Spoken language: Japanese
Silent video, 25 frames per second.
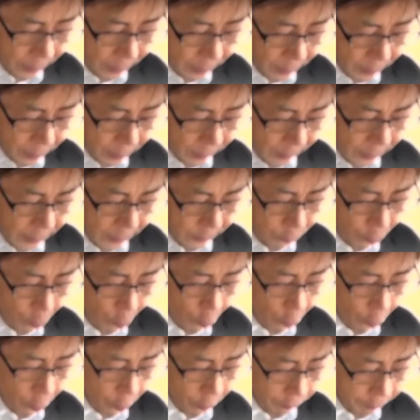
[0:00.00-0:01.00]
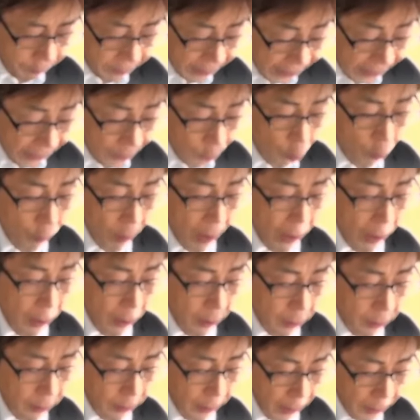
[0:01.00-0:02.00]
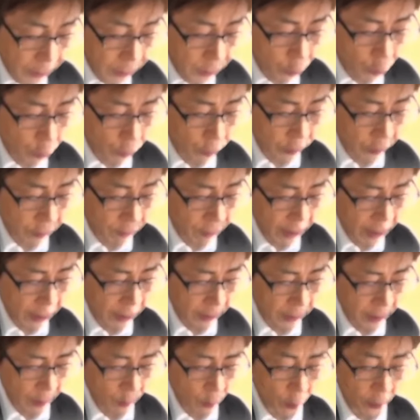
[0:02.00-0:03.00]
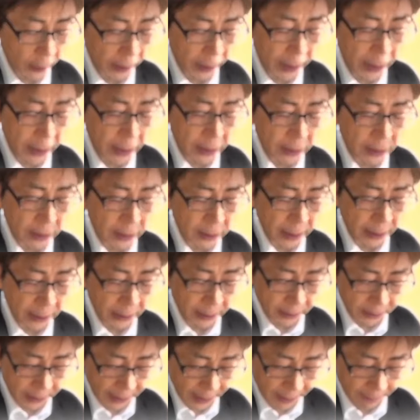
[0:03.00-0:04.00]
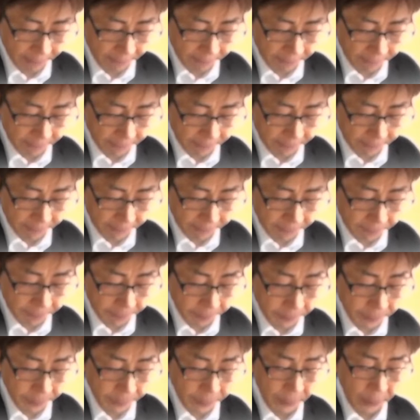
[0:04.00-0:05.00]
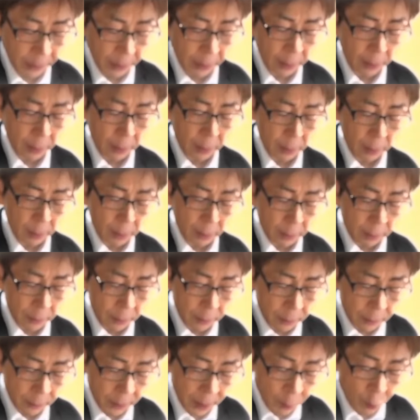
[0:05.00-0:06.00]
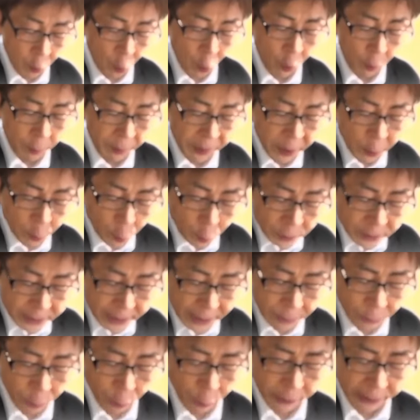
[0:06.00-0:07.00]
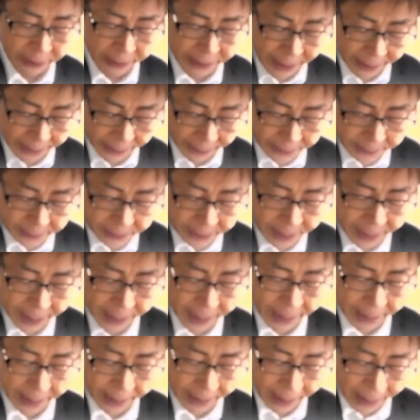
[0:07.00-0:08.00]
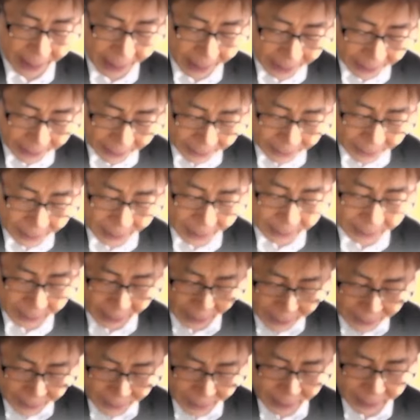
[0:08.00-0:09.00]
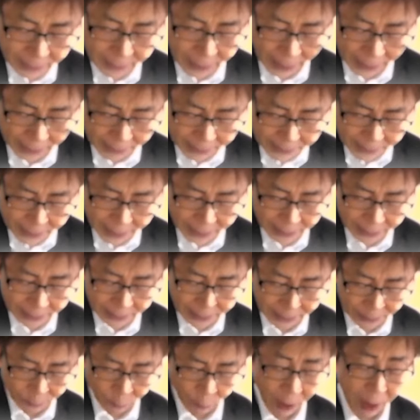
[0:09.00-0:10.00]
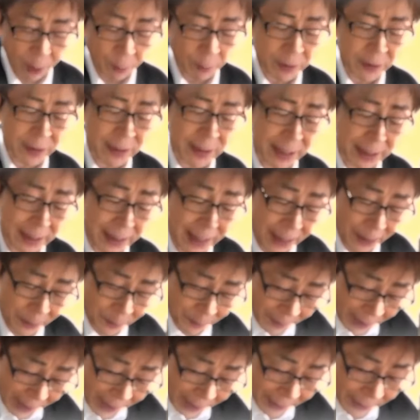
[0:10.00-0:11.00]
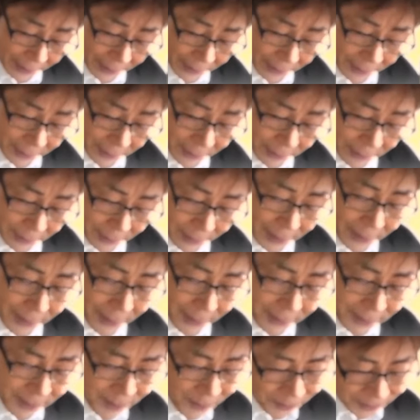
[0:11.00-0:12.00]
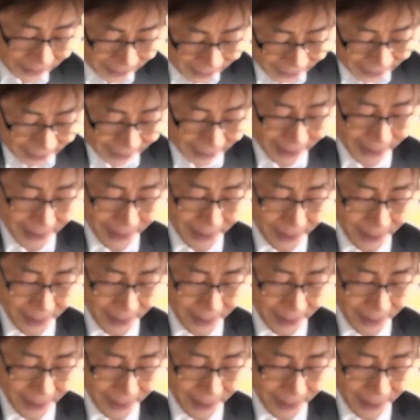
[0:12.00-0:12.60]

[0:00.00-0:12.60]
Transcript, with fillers: 同じ時代のものらしい。してこの値はどれほどかなどうもちっとお高いのでございますがおかけ引きのないところが